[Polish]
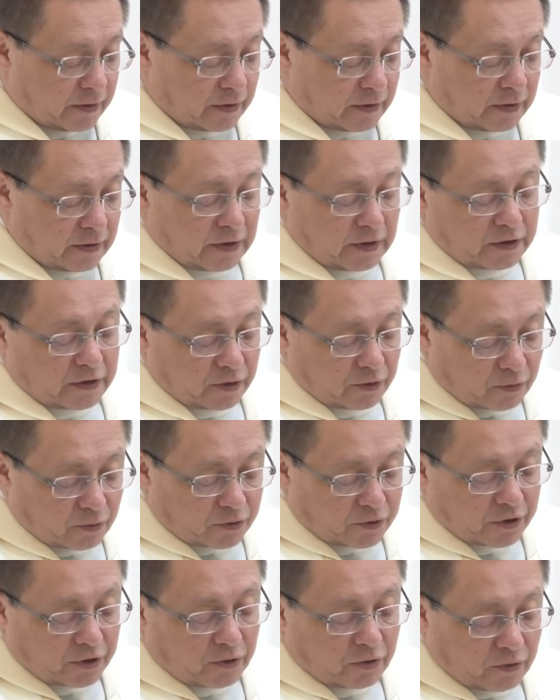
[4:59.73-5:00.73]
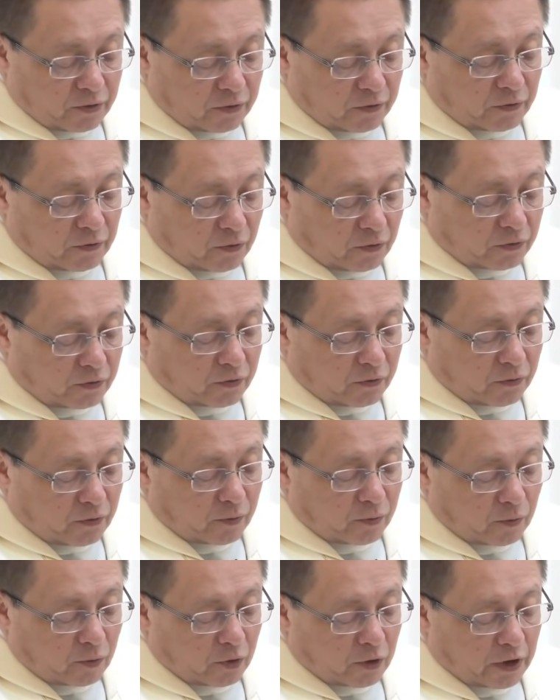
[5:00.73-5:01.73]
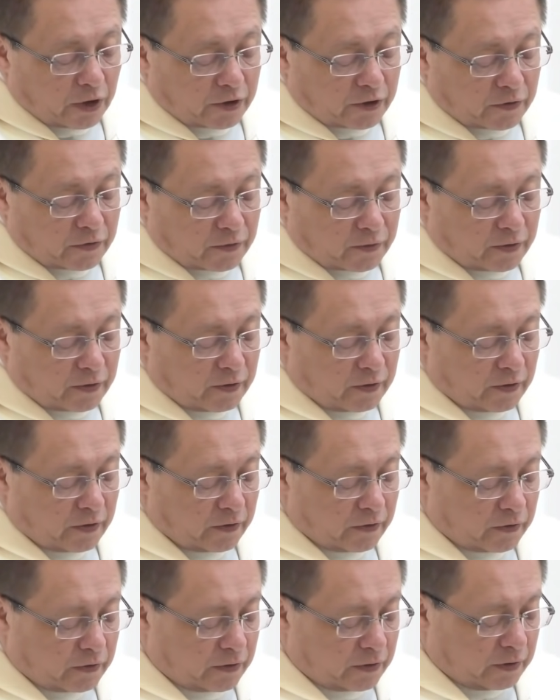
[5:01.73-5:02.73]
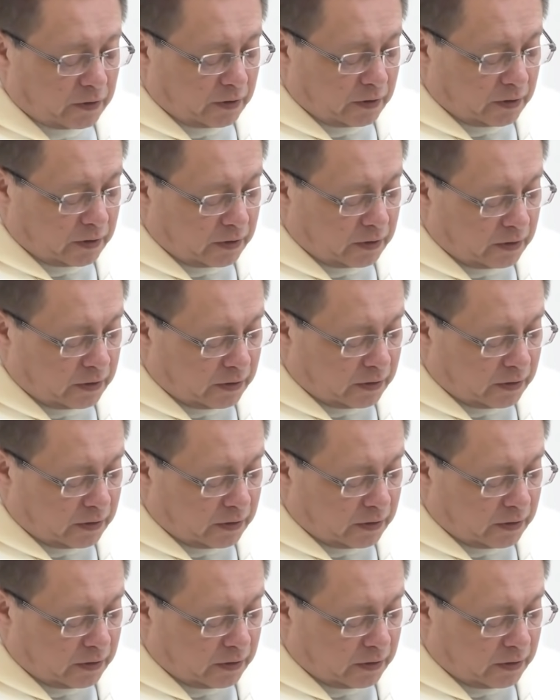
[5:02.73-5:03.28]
dlatego że ojcostwo Boga jest. jest e,